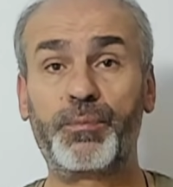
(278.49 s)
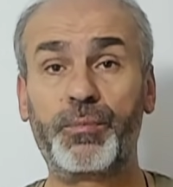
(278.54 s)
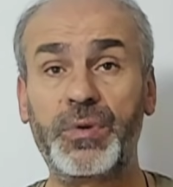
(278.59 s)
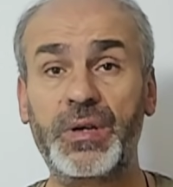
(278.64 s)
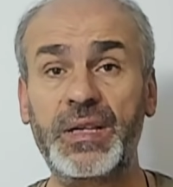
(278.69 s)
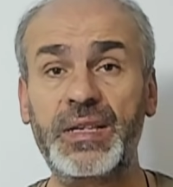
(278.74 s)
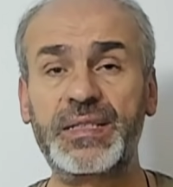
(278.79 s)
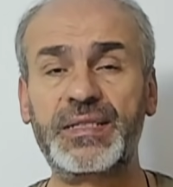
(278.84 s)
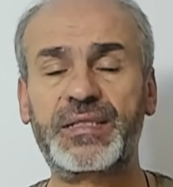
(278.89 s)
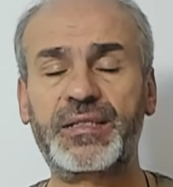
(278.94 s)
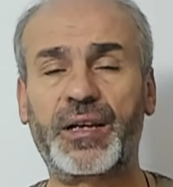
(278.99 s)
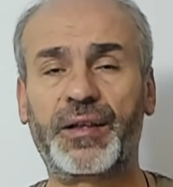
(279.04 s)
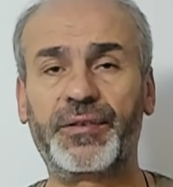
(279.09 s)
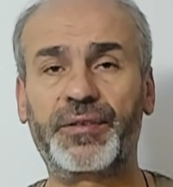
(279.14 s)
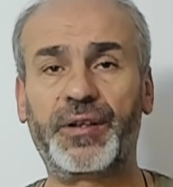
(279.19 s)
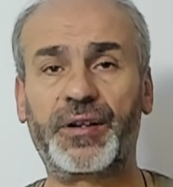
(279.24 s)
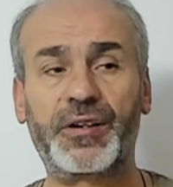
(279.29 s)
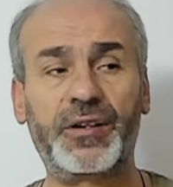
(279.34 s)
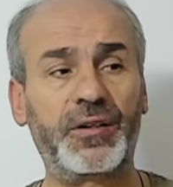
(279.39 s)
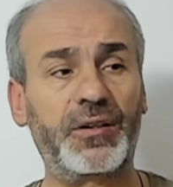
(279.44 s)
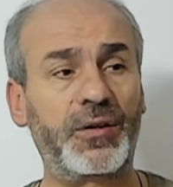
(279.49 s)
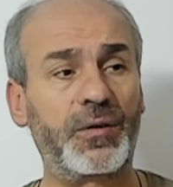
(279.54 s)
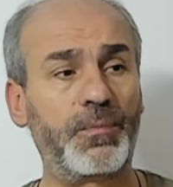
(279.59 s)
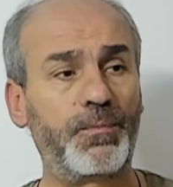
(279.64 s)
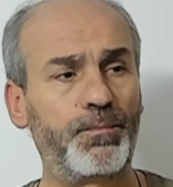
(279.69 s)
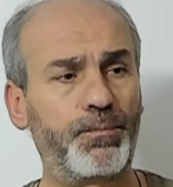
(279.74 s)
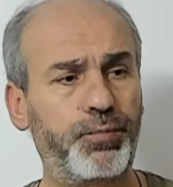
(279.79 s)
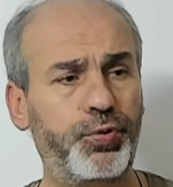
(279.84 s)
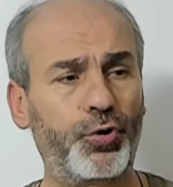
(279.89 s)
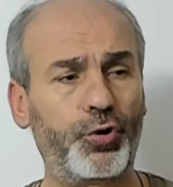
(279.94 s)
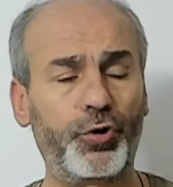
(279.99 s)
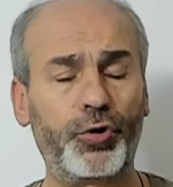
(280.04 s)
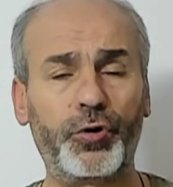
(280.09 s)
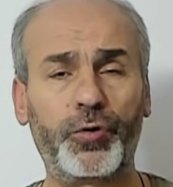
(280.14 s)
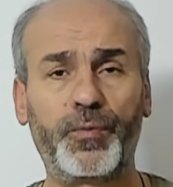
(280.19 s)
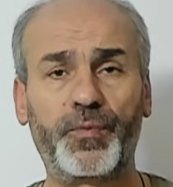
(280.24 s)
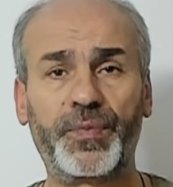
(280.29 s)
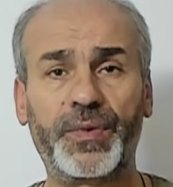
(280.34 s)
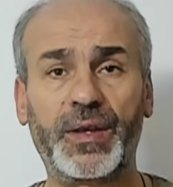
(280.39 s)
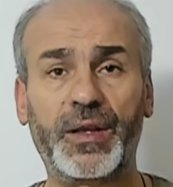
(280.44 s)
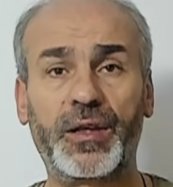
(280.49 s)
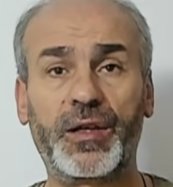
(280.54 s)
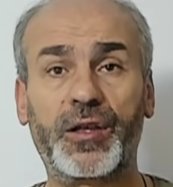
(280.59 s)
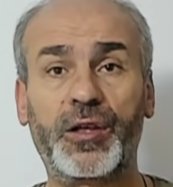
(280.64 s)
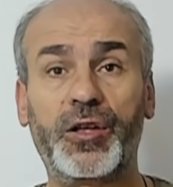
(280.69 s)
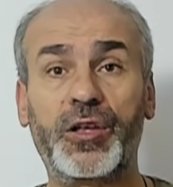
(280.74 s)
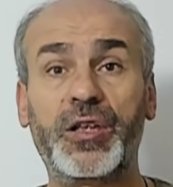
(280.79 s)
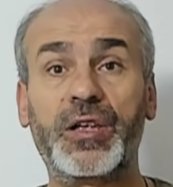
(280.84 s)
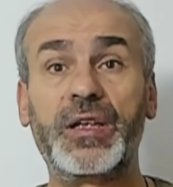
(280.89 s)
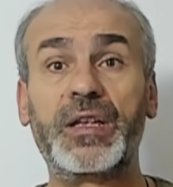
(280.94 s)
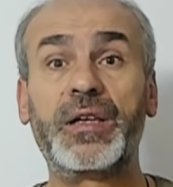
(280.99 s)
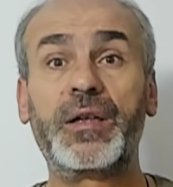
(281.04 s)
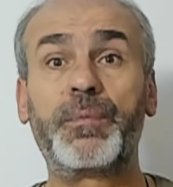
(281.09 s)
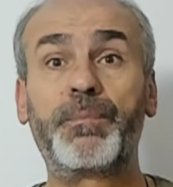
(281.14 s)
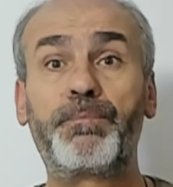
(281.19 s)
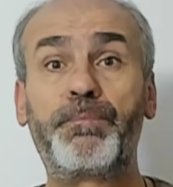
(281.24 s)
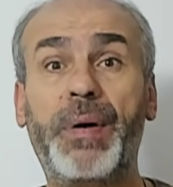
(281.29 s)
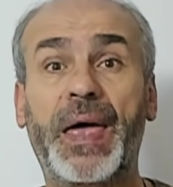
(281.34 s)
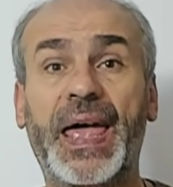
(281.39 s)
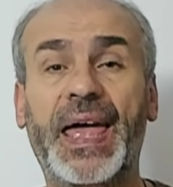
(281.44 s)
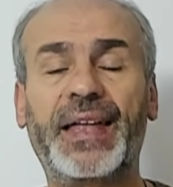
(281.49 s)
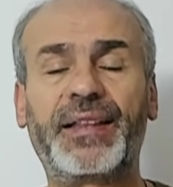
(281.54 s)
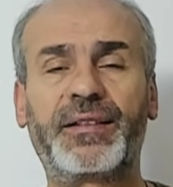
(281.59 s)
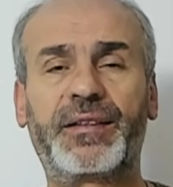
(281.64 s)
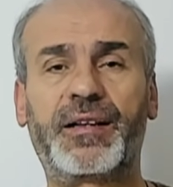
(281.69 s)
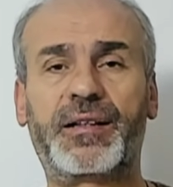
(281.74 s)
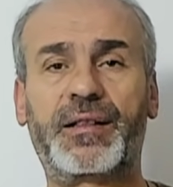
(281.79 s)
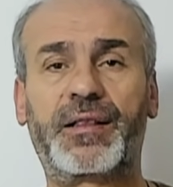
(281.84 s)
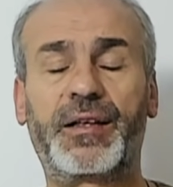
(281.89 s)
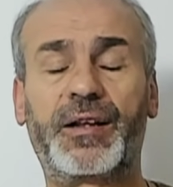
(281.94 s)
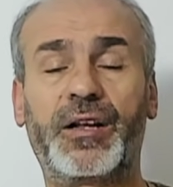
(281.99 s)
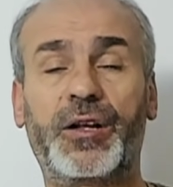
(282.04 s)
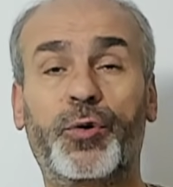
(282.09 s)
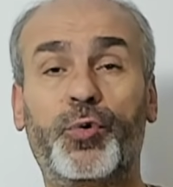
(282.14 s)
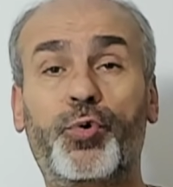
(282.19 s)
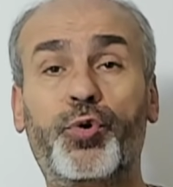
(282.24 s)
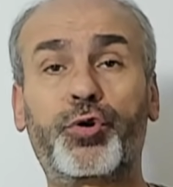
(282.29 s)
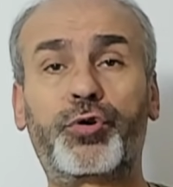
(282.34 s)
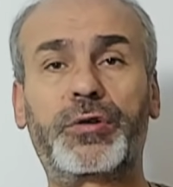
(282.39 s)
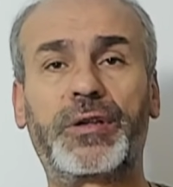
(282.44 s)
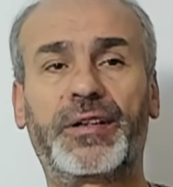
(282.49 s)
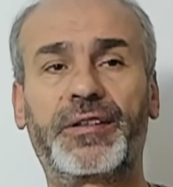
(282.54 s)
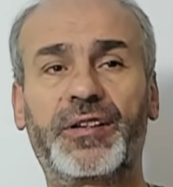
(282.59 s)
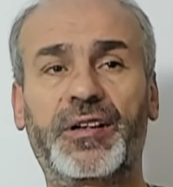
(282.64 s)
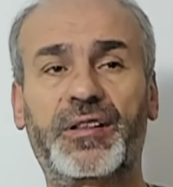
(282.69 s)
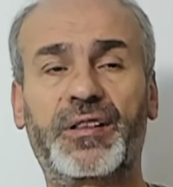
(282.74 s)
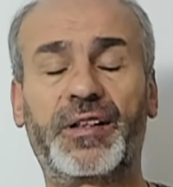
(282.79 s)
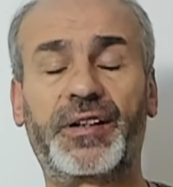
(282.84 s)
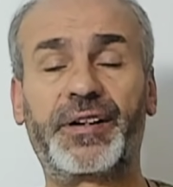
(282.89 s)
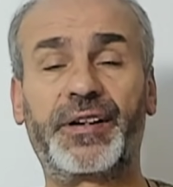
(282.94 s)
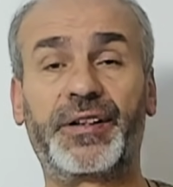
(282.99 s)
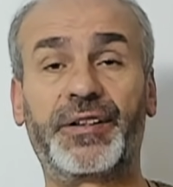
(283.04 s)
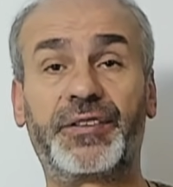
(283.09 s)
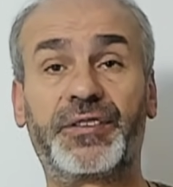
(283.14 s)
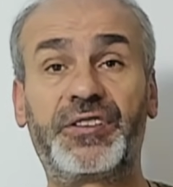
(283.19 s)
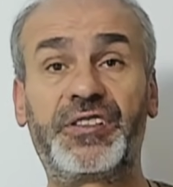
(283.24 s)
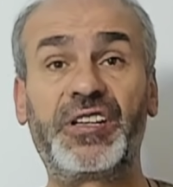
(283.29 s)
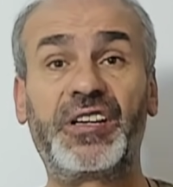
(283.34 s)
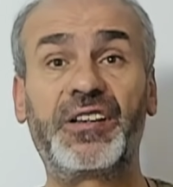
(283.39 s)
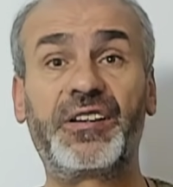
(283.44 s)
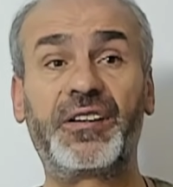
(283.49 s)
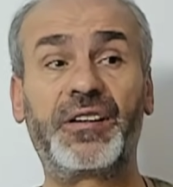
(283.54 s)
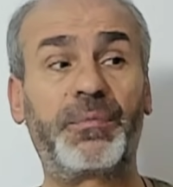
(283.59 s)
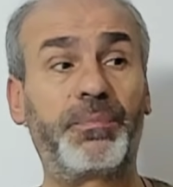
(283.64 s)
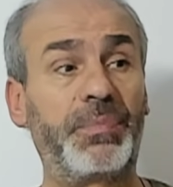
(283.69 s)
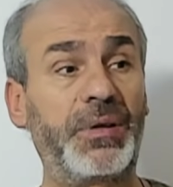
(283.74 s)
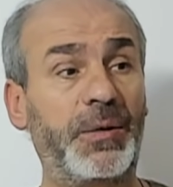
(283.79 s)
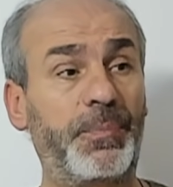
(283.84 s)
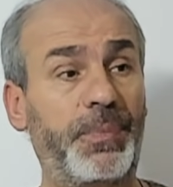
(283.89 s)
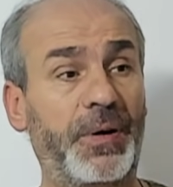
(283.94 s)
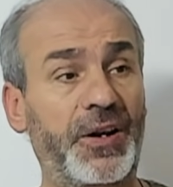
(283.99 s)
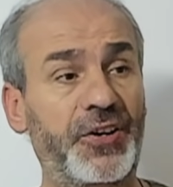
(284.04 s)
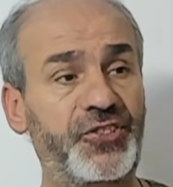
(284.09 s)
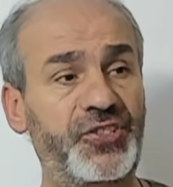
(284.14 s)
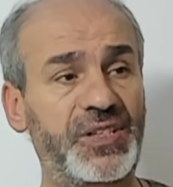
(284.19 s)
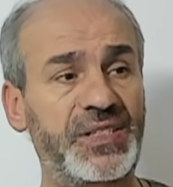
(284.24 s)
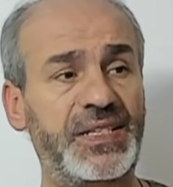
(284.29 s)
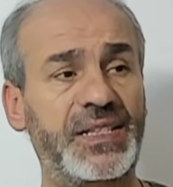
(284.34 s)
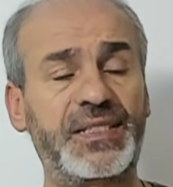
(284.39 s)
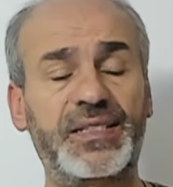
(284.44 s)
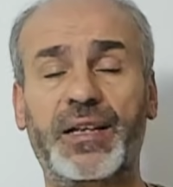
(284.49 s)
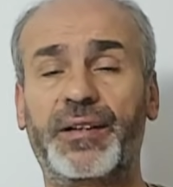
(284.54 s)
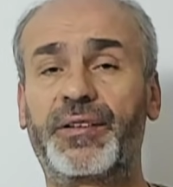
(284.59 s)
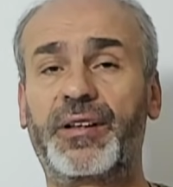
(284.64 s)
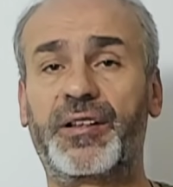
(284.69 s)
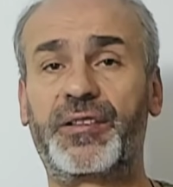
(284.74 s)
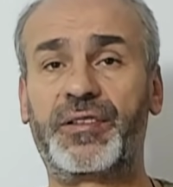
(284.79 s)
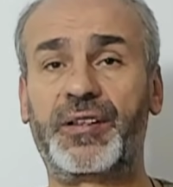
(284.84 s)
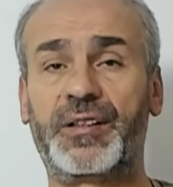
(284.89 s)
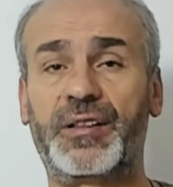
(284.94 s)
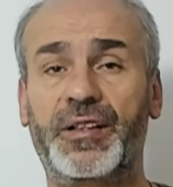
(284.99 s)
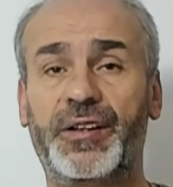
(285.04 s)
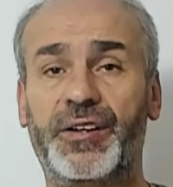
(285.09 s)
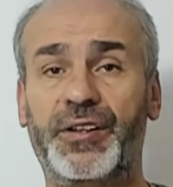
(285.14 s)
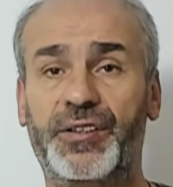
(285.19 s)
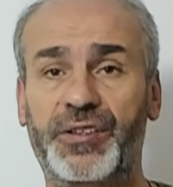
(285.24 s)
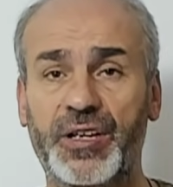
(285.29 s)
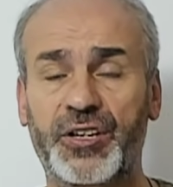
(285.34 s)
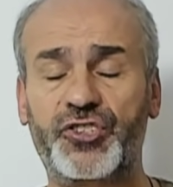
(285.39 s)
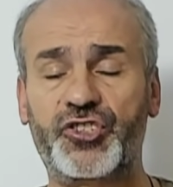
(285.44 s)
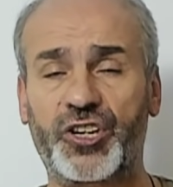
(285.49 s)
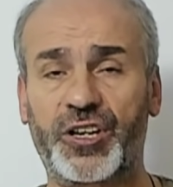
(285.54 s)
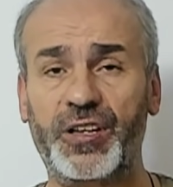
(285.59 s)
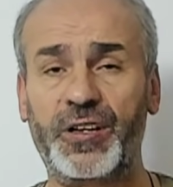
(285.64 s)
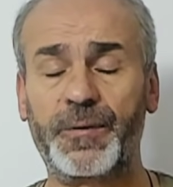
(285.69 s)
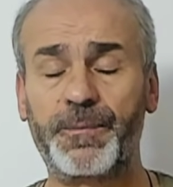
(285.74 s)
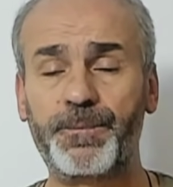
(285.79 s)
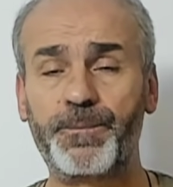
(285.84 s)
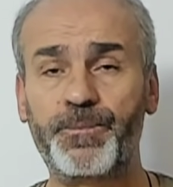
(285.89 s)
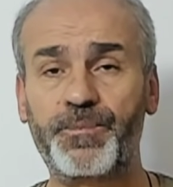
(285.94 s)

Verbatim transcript: insanların bu beğendikleri, kutladıkları, dinin bir parçası zannettikleri geceyi